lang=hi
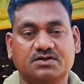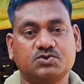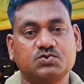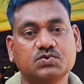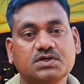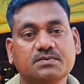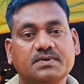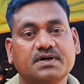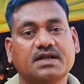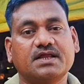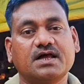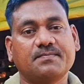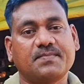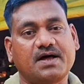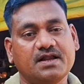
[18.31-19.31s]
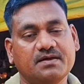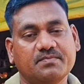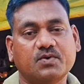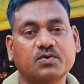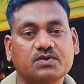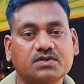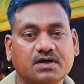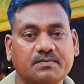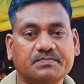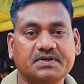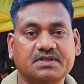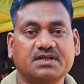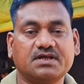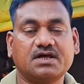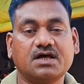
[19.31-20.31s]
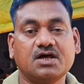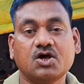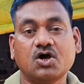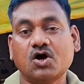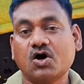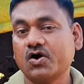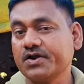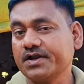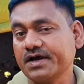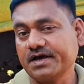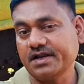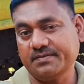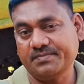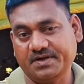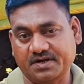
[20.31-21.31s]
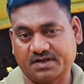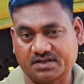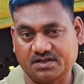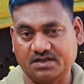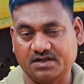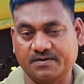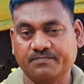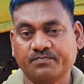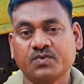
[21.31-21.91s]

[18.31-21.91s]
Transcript: क्योंकि बकरियां पानी बहुत कम पीती हैं और नखरे भी करती हैं